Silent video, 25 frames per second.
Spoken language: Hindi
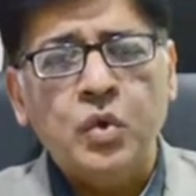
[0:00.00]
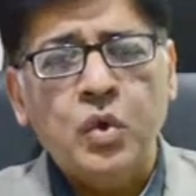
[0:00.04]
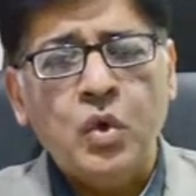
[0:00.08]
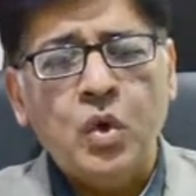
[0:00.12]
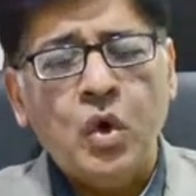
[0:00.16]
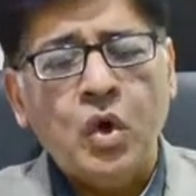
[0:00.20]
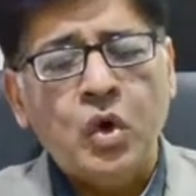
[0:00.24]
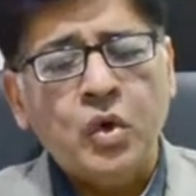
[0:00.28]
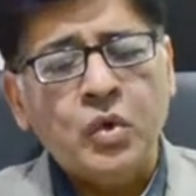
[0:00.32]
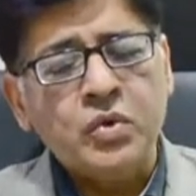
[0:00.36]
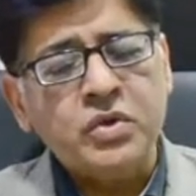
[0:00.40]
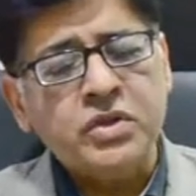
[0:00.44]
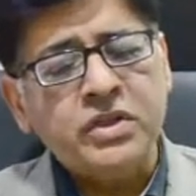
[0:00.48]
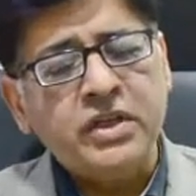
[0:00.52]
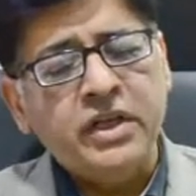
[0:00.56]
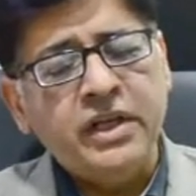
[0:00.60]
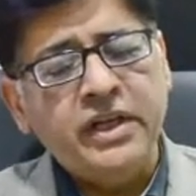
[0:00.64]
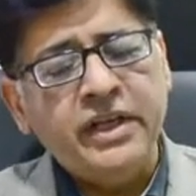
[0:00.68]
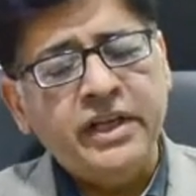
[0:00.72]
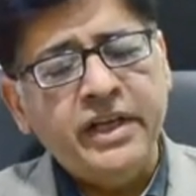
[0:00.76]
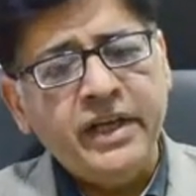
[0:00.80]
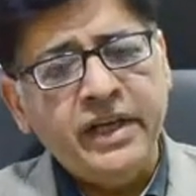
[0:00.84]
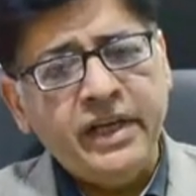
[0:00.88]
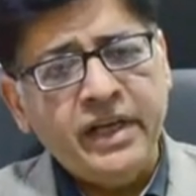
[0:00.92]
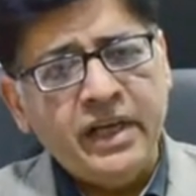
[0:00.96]
हो और उसके
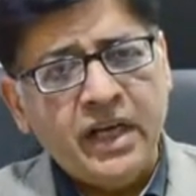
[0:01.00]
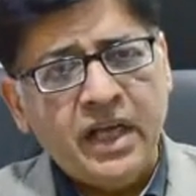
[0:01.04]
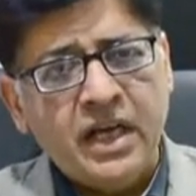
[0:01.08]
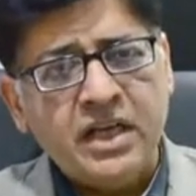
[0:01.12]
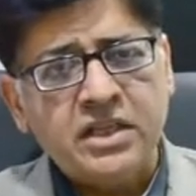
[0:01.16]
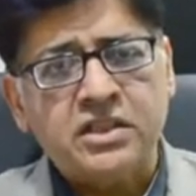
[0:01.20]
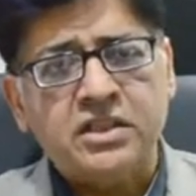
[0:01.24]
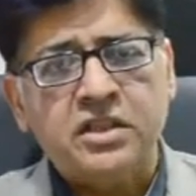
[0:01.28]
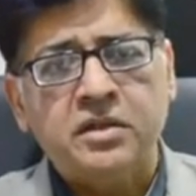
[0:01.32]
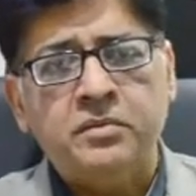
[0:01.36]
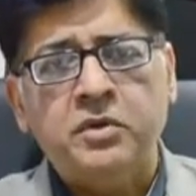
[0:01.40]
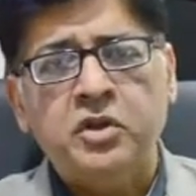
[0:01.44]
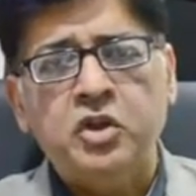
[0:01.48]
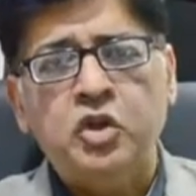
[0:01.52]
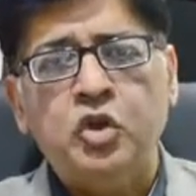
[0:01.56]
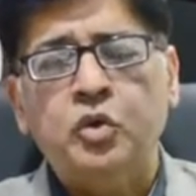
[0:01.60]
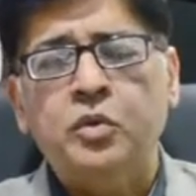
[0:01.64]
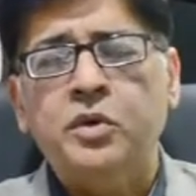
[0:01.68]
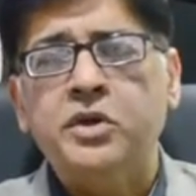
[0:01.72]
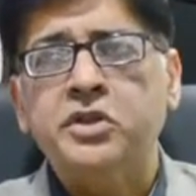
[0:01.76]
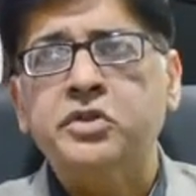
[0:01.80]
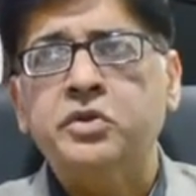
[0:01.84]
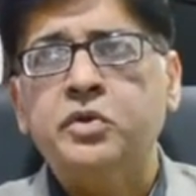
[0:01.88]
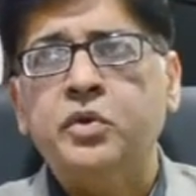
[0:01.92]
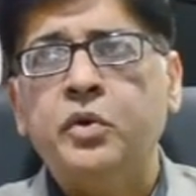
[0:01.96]
लिए इलाज का
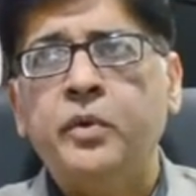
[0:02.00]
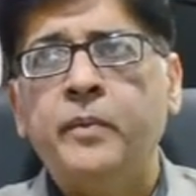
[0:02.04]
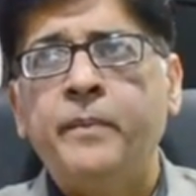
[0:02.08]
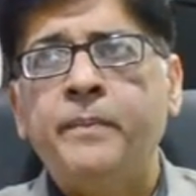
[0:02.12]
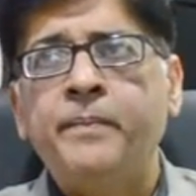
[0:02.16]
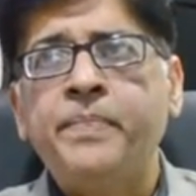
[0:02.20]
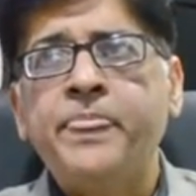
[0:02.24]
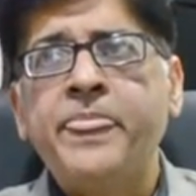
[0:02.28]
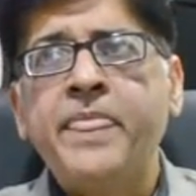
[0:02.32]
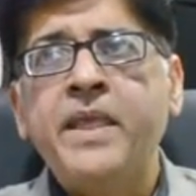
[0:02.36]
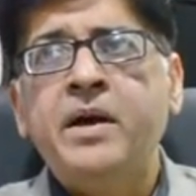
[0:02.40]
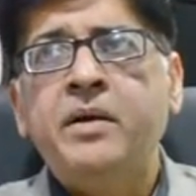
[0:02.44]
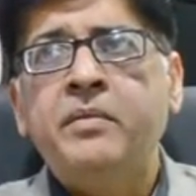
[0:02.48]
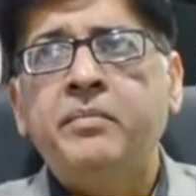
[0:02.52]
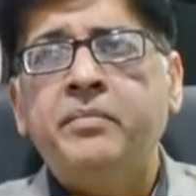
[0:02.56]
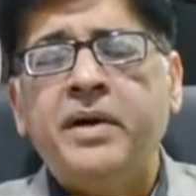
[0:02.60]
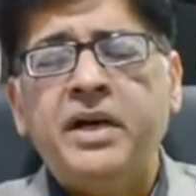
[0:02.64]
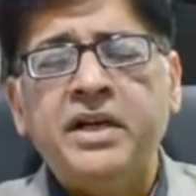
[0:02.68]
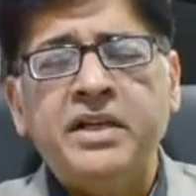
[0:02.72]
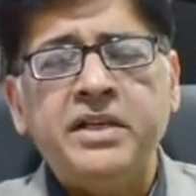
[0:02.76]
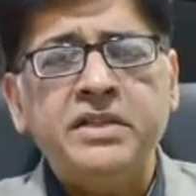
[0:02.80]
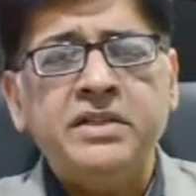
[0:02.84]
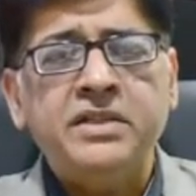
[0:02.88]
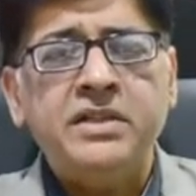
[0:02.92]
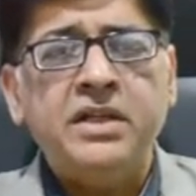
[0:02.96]
बंदोबस्त हो
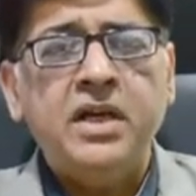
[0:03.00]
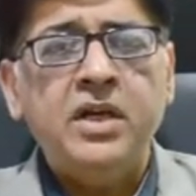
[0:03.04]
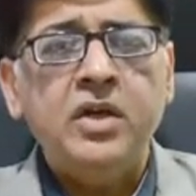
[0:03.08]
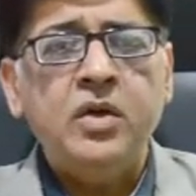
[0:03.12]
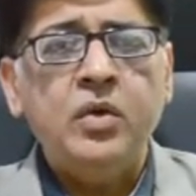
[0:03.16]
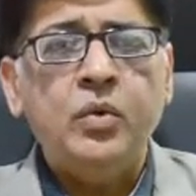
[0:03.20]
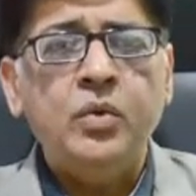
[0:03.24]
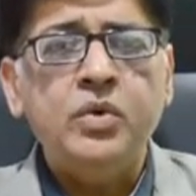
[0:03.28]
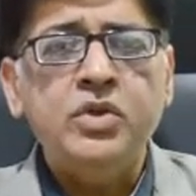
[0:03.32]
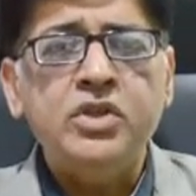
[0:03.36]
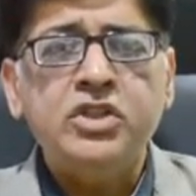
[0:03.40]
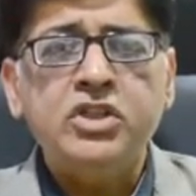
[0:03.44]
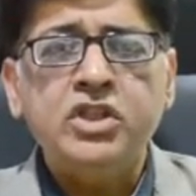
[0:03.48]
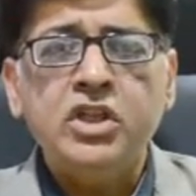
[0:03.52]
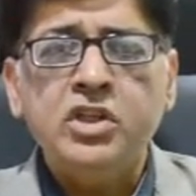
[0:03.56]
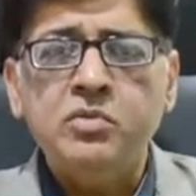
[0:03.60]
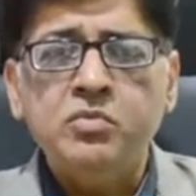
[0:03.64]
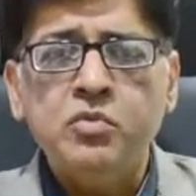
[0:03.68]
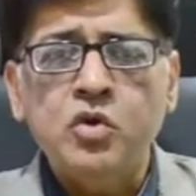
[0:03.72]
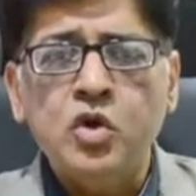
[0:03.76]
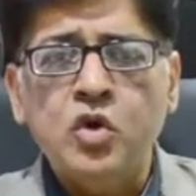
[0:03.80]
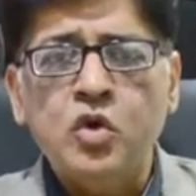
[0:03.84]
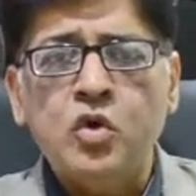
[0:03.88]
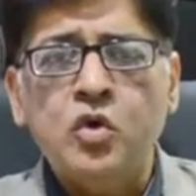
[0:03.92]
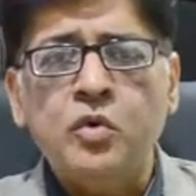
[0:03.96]
पाकिस्तान उन चंद
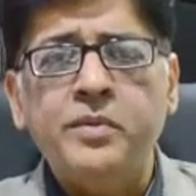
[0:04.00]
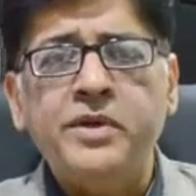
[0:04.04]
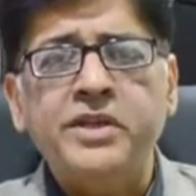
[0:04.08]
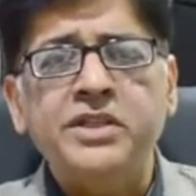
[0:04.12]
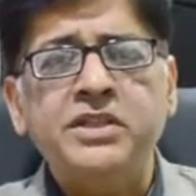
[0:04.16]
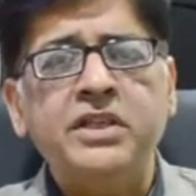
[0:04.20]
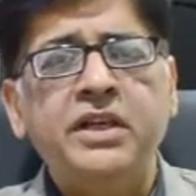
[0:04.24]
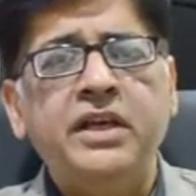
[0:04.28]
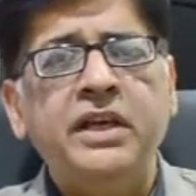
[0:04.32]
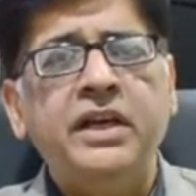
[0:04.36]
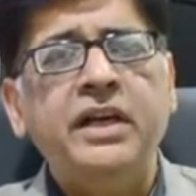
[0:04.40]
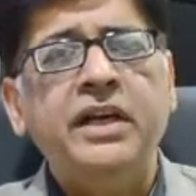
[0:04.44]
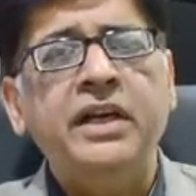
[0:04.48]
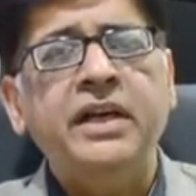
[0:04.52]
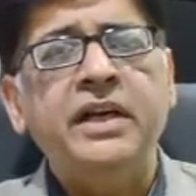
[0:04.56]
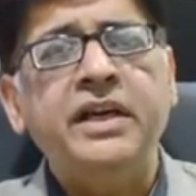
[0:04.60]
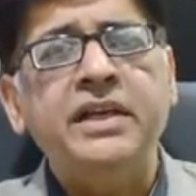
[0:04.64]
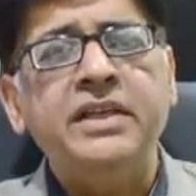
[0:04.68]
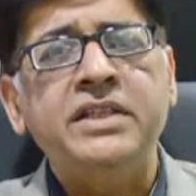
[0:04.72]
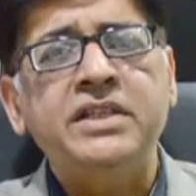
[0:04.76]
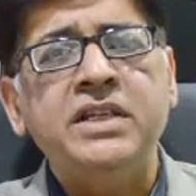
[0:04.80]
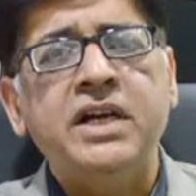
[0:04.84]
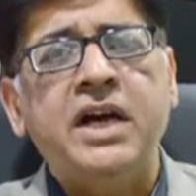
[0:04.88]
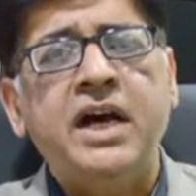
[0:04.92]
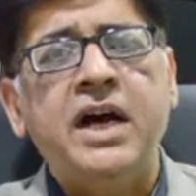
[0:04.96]
मुल्कों में से है
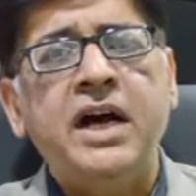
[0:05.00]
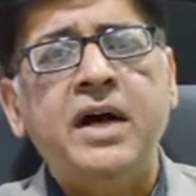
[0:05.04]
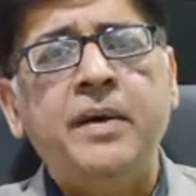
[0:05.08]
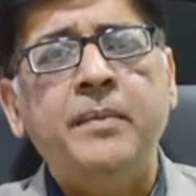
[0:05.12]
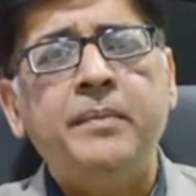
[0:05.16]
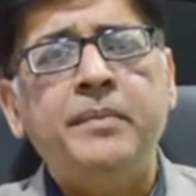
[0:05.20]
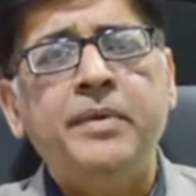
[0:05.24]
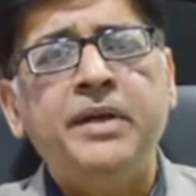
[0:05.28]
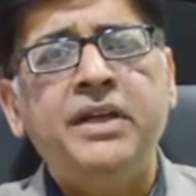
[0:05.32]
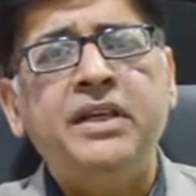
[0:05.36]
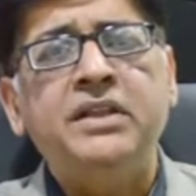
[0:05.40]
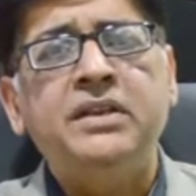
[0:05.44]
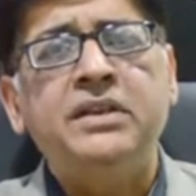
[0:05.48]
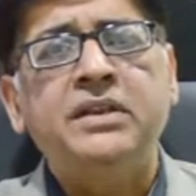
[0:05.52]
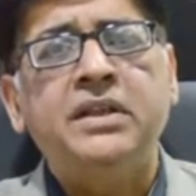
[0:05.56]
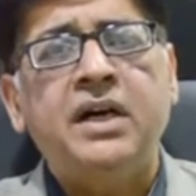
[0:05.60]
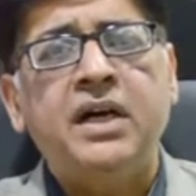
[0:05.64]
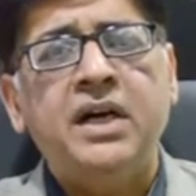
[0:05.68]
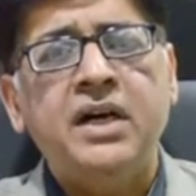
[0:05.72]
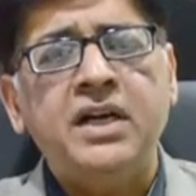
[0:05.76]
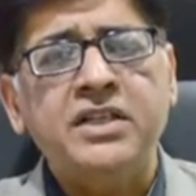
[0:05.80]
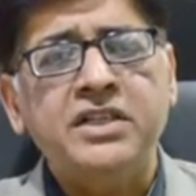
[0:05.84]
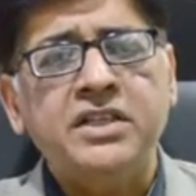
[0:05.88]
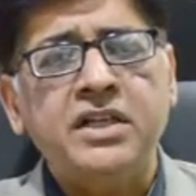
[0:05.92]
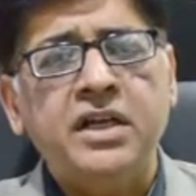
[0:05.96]
कि जहाँ
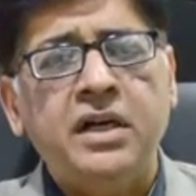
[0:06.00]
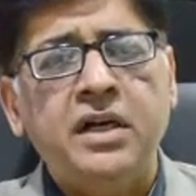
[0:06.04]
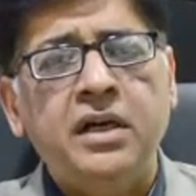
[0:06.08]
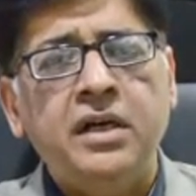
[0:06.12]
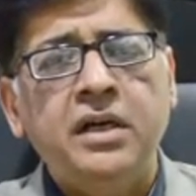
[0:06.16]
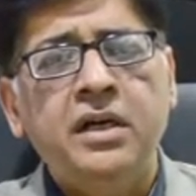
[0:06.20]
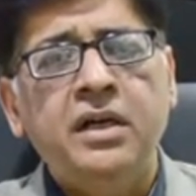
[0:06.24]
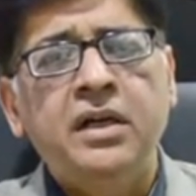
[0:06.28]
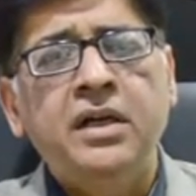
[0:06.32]
बेतहाशा